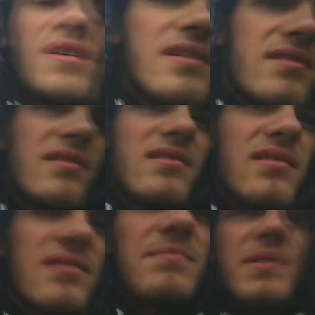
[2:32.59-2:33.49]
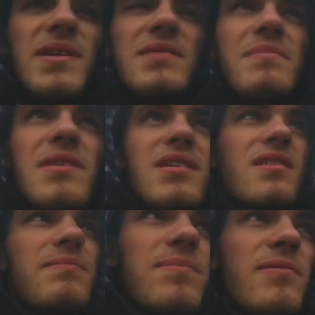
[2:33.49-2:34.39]
no powiedzmy
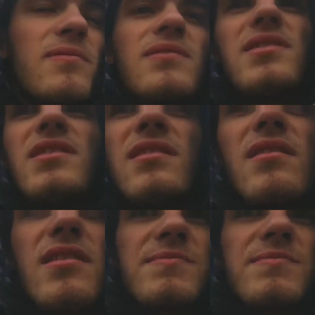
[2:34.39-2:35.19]
pół godziny drogi